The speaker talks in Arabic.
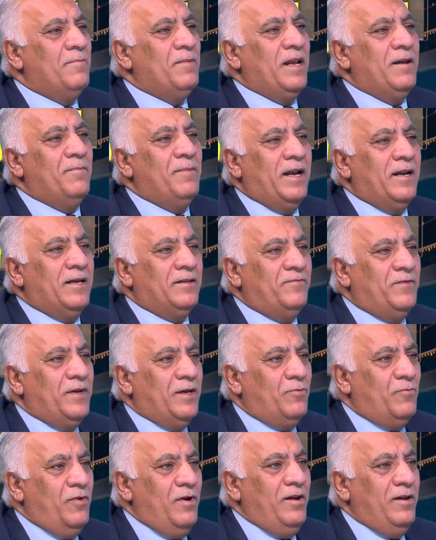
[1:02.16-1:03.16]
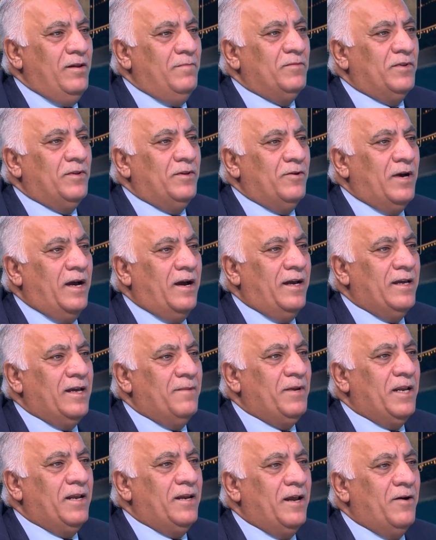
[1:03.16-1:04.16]
بالبلد في كل ناحية
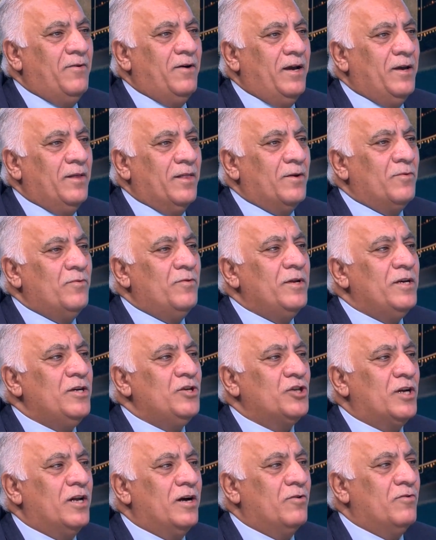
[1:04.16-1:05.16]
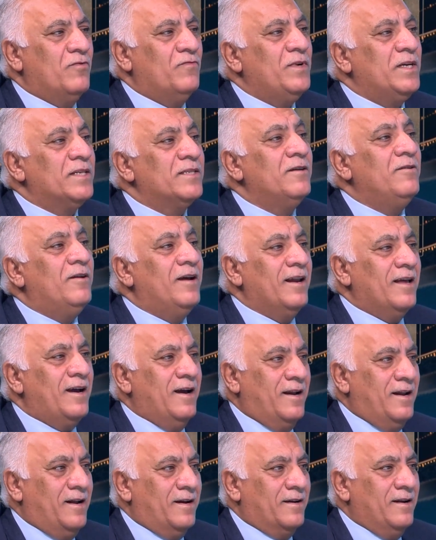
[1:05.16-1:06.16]
من النواحي ضروري إشراكهم في صنع
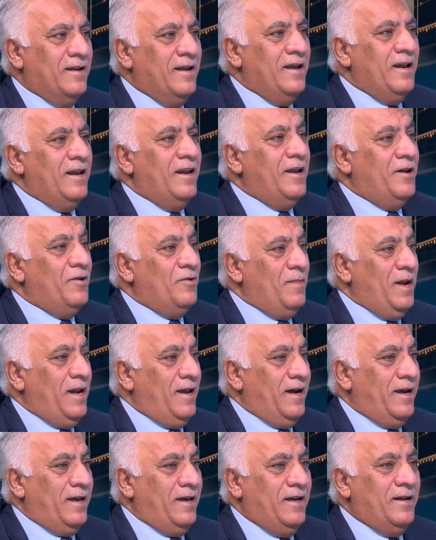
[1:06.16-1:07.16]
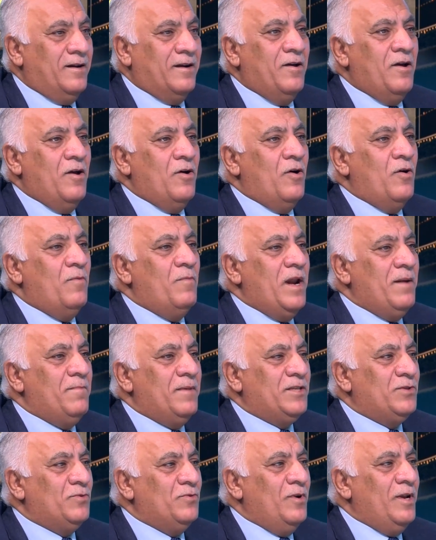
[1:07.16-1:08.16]
القرار لأنهم بالأخير هم
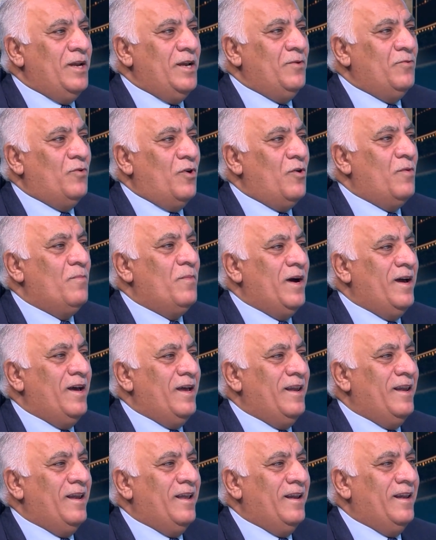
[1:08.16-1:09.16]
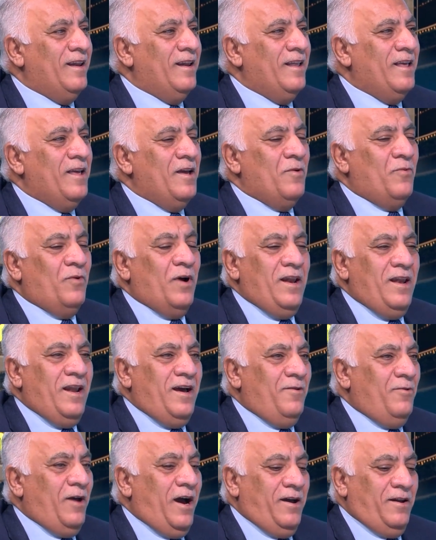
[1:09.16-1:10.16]
المسؤولين وهم ال
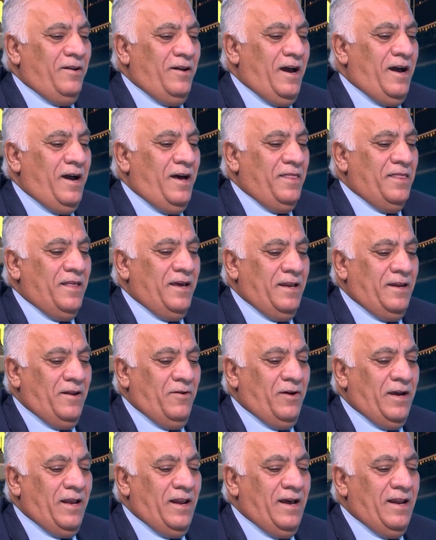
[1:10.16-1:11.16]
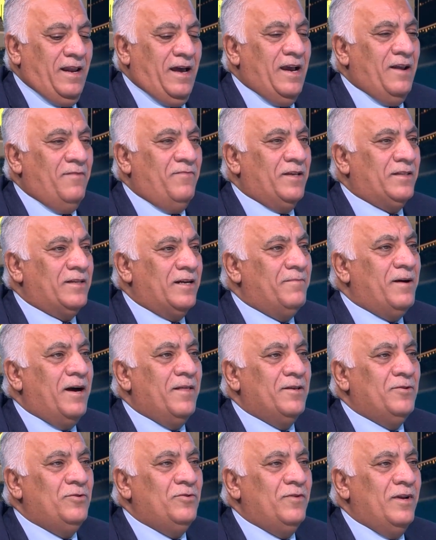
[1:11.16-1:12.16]
وإلا لاحظنا أنه خلال هذه الفترة
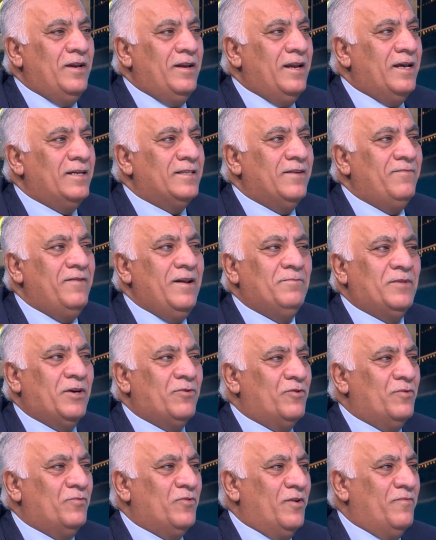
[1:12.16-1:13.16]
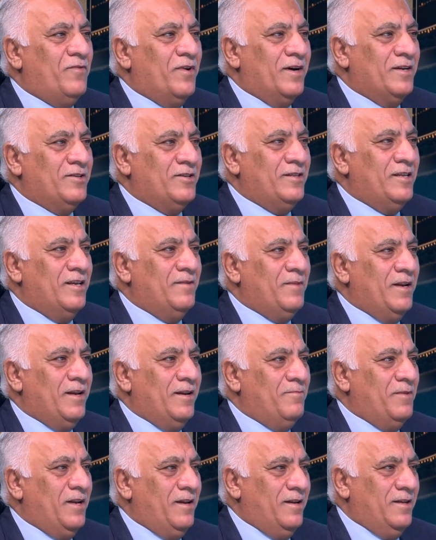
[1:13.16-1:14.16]
بعض الدول للأسف لم تكن موفقة جدا
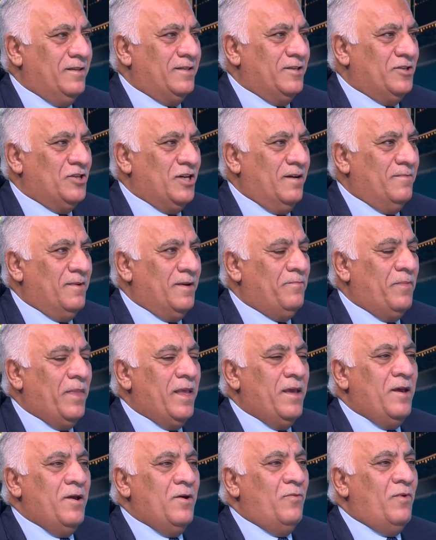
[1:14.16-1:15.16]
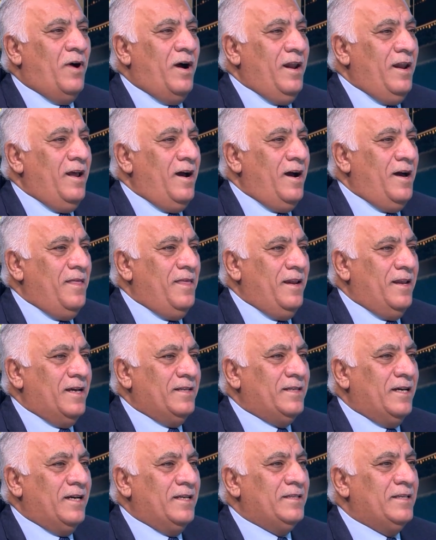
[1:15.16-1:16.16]
بالاستجابة وعلى هذا
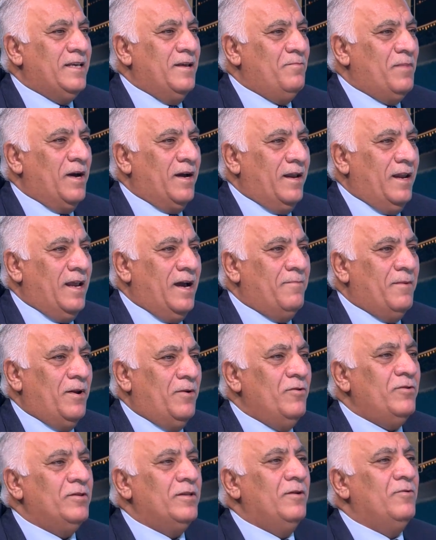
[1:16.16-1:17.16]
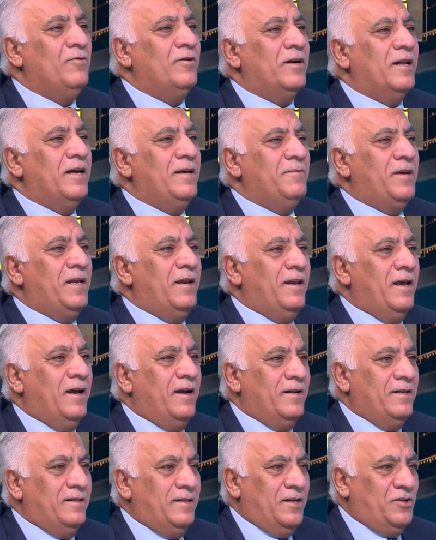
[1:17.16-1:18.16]
الأساس ينبغي العمل النقطة الأخرى يمكن أريد